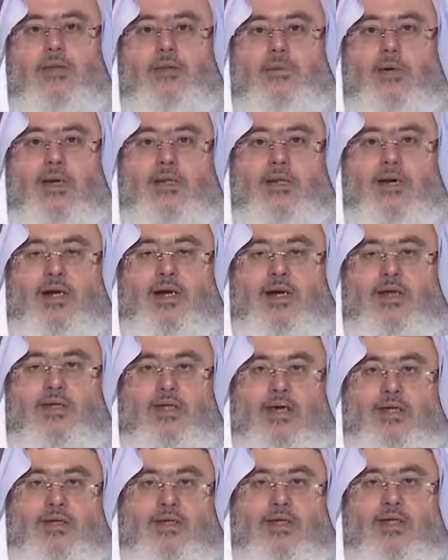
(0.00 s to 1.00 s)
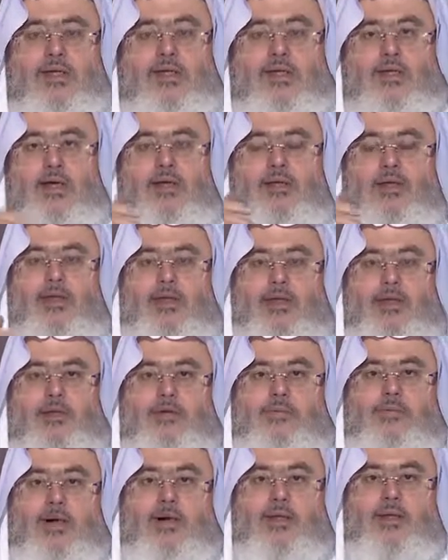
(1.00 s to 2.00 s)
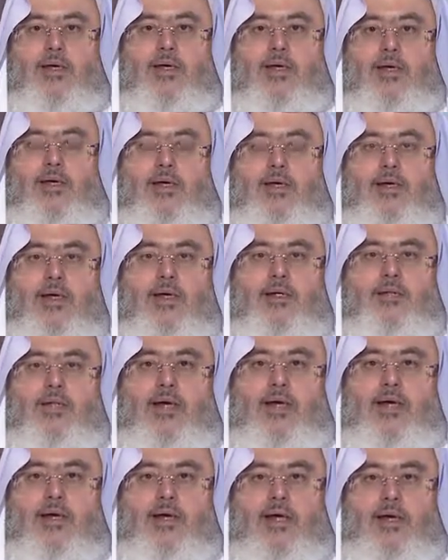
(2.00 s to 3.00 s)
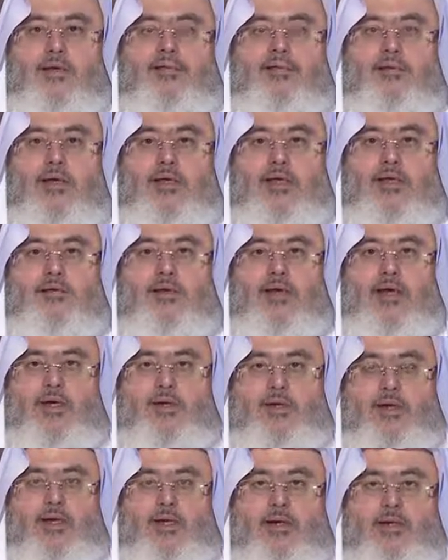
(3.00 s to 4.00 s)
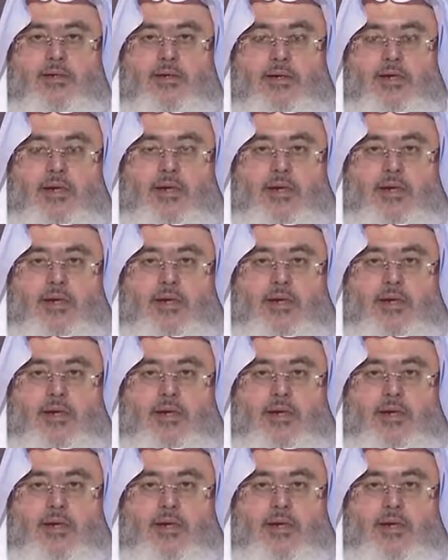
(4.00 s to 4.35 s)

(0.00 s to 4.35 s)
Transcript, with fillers: وبعضها إلى تعطيل الأذان وبعضها إلى جعل ألفاظ في الأذان